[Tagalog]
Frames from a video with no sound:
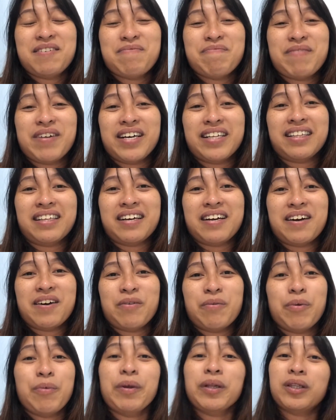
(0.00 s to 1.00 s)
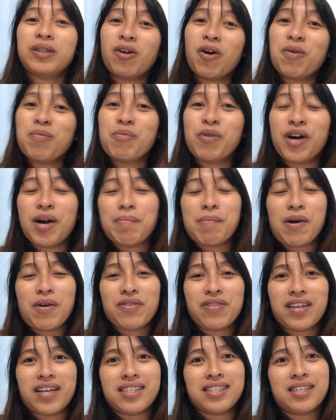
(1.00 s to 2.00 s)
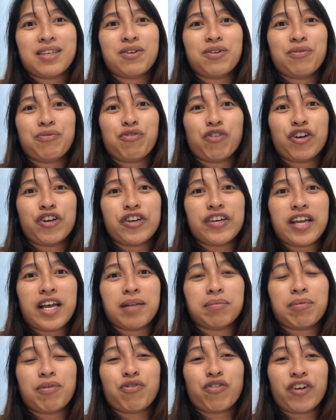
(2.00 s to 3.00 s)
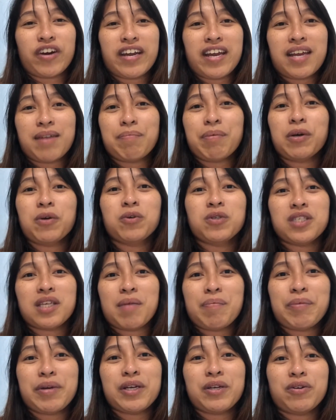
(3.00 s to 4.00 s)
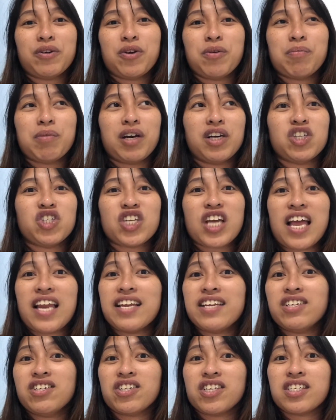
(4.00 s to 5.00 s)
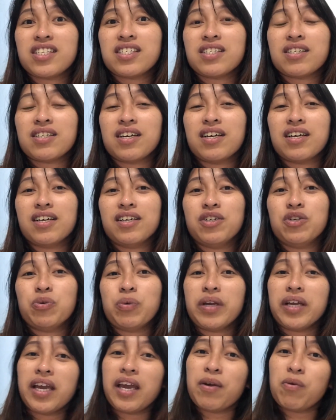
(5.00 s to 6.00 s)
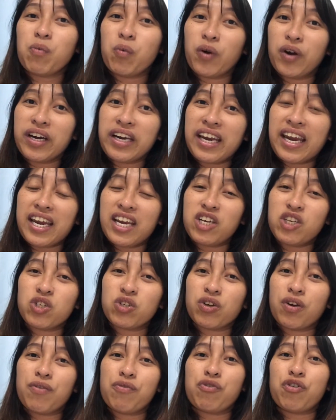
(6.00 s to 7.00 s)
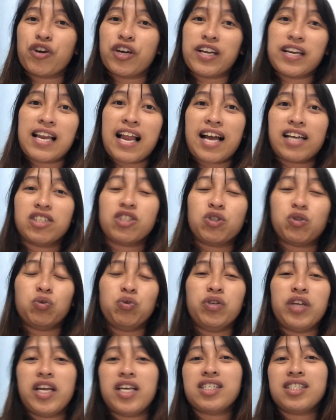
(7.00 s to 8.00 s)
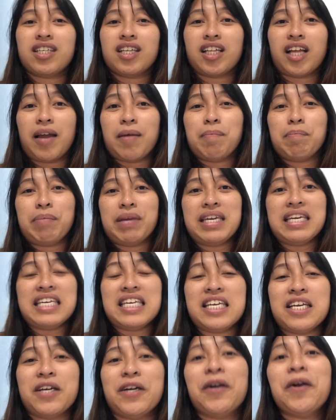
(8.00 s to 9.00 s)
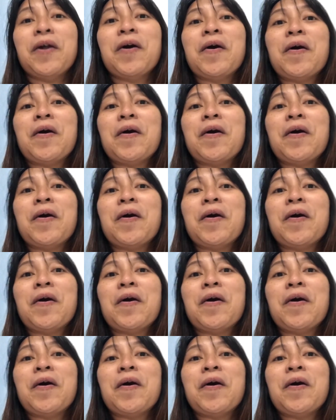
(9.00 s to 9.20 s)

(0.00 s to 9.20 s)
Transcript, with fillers: But uh, we will talk more about that. Siguro for tonight before I end, pag-uusapan ko yung mga challenges uh, doing a workation for the last two days that I've been here.